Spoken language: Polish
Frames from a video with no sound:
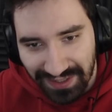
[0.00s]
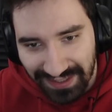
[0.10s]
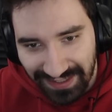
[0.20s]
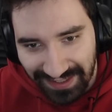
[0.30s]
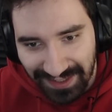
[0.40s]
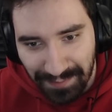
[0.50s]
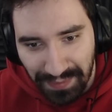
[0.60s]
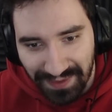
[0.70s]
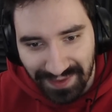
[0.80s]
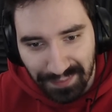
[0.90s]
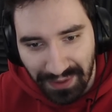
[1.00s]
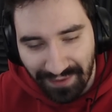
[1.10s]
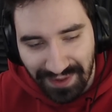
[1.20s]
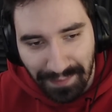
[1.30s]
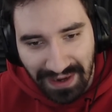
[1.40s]
takiej ekipie, co
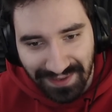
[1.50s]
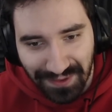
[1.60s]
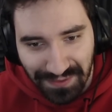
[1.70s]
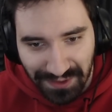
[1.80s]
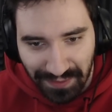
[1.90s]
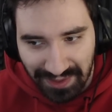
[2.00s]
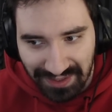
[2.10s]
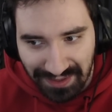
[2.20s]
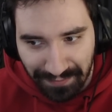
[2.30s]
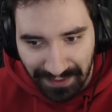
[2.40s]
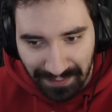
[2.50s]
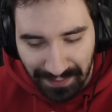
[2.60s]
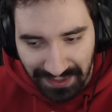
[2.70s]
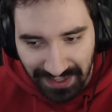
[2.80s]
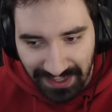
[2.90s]
sprawdza bardzo już dokładnie te
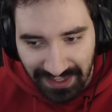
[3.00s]
filmy